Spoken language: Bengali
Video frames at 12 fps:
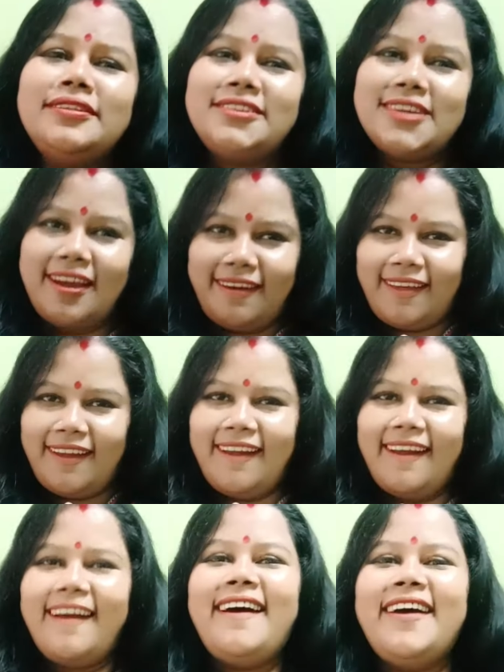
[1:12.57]
ছাড়া
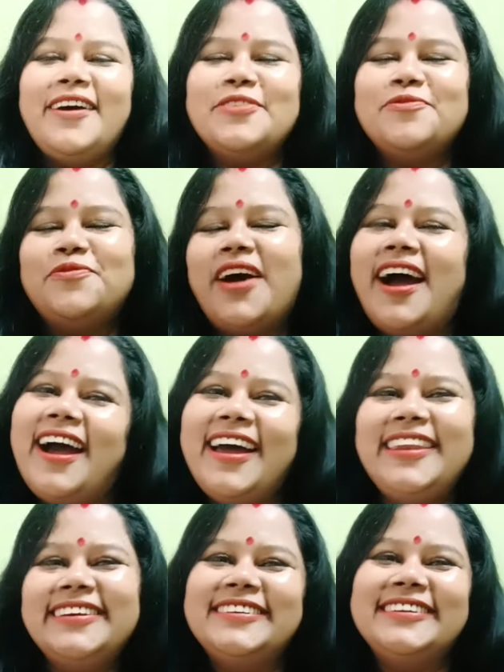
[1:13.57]

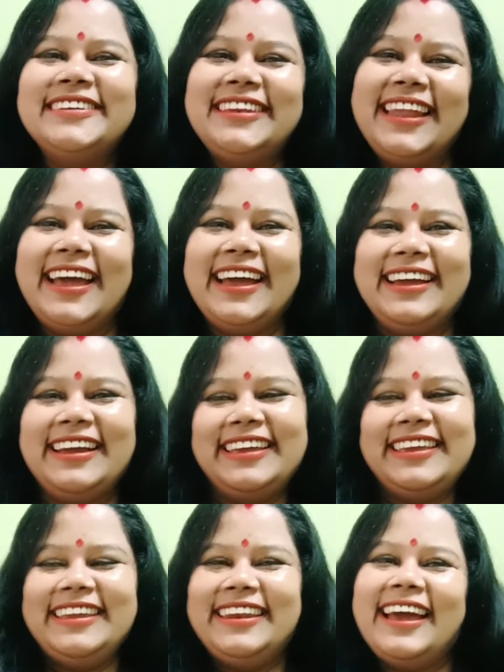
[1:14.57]
ভালো
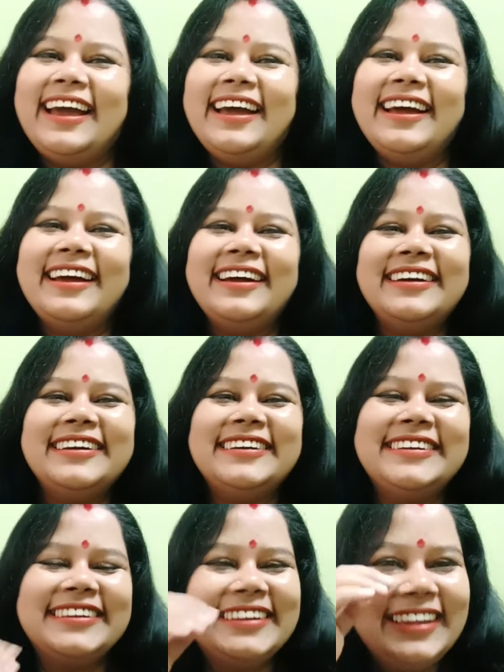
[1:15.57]
লাগে না
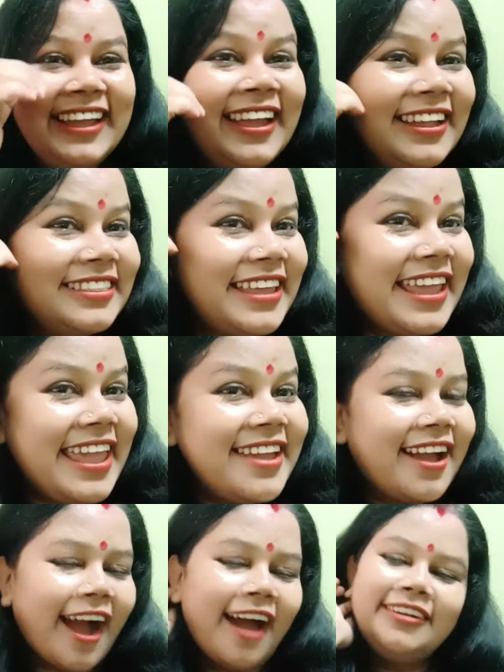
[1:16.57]
এই
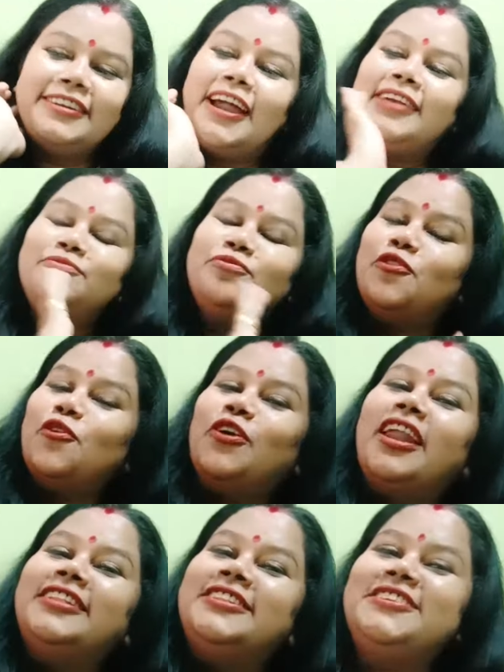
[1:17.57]
গানটা
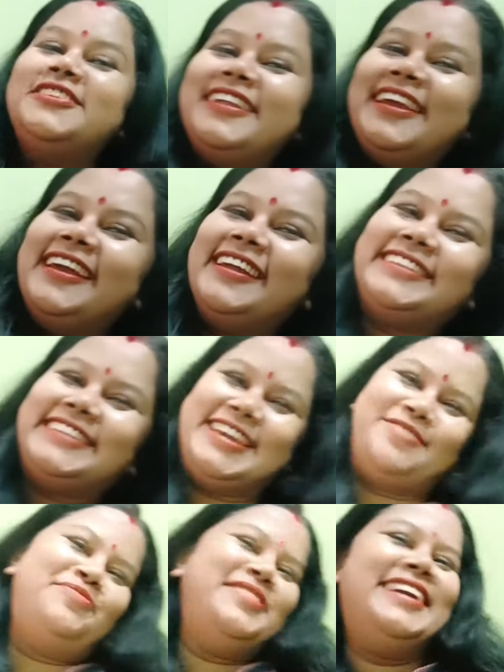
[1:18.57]
ফোকলার জন্যে
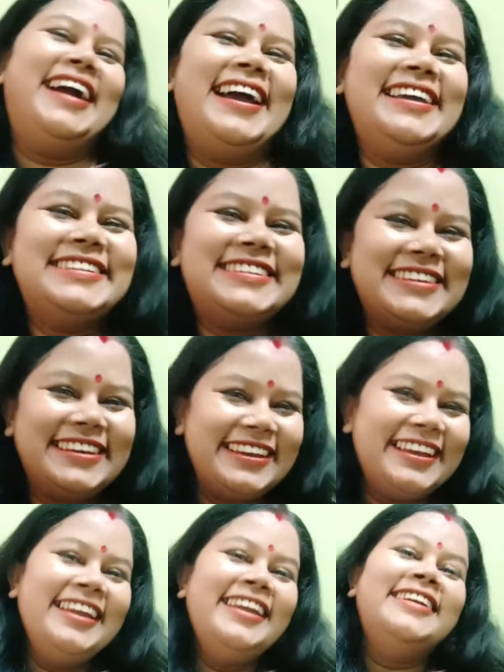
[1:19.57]
টেপি গাইছে
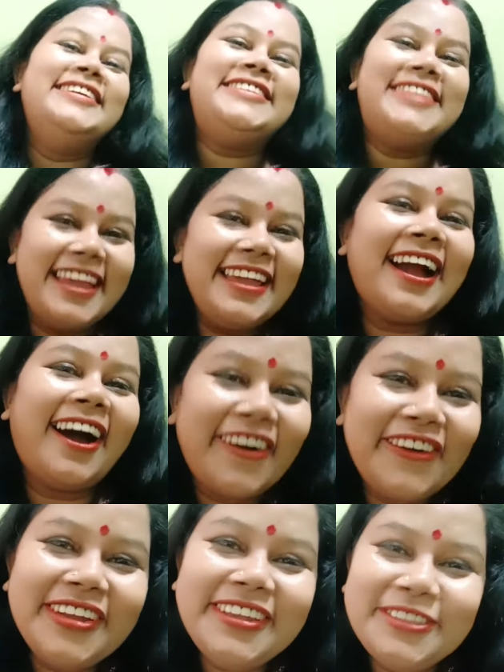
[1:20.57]
সেই
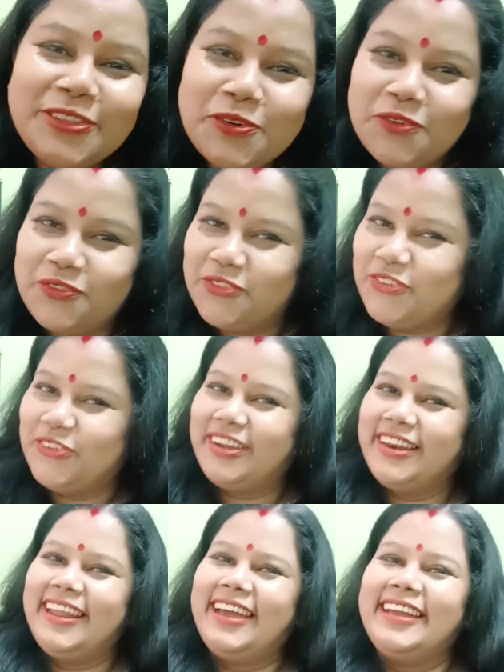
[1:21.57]
কারণেই তো
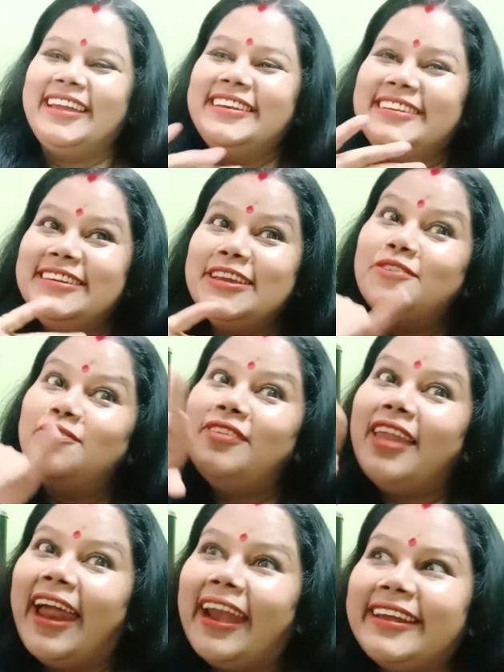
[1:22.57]
ফোকলাকে নিয়ে
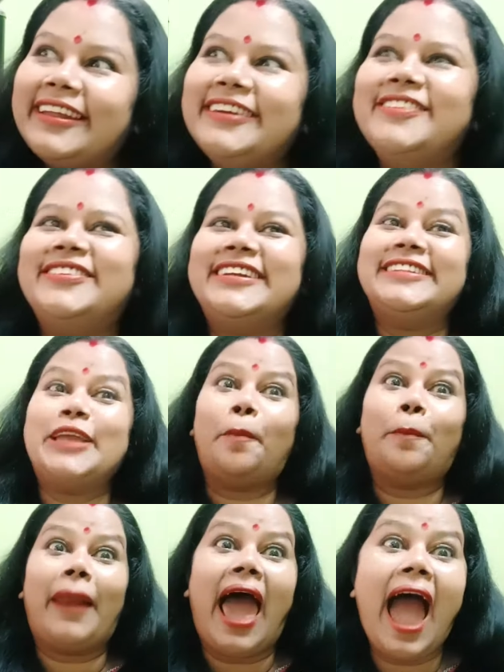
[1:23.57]
ফ্ল্যাটে উঠেছে
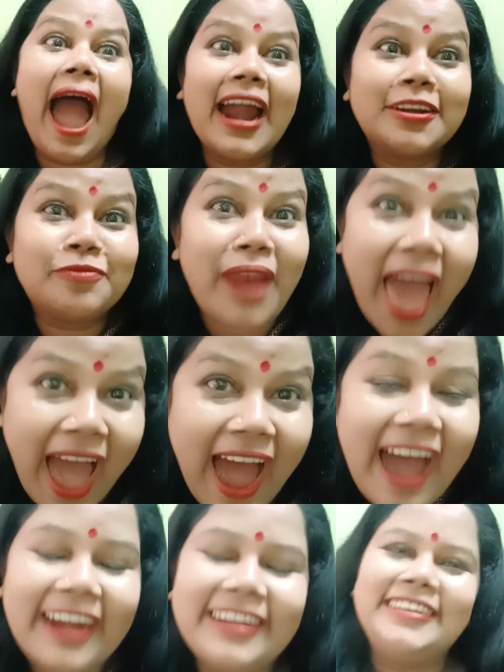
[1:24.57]
ফ্ল্যাট ফ্ল্যাট